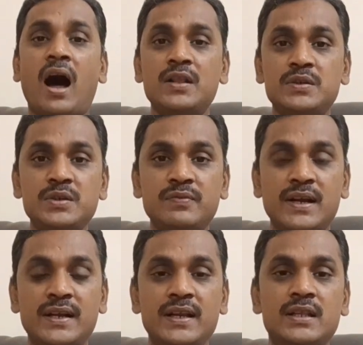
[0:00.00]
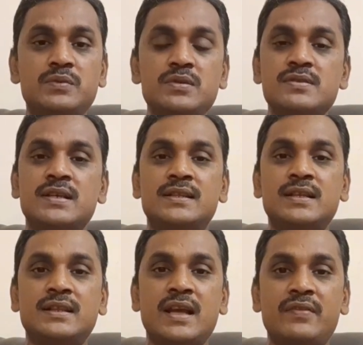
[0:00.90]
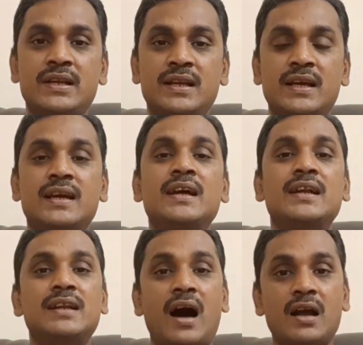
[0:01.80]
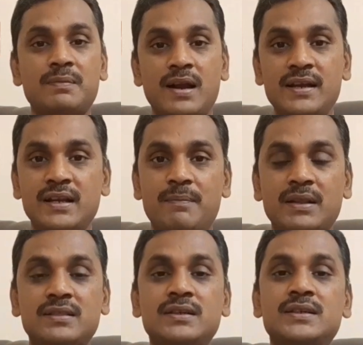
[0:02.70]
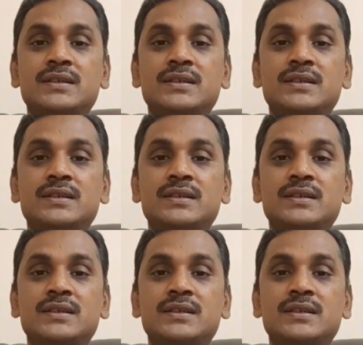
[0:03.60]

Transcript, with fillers: அதுக்கும் வட்டி எதுவும் செலுத்த தேவையில்லை நார்மலாக நீங்கள் மற்ற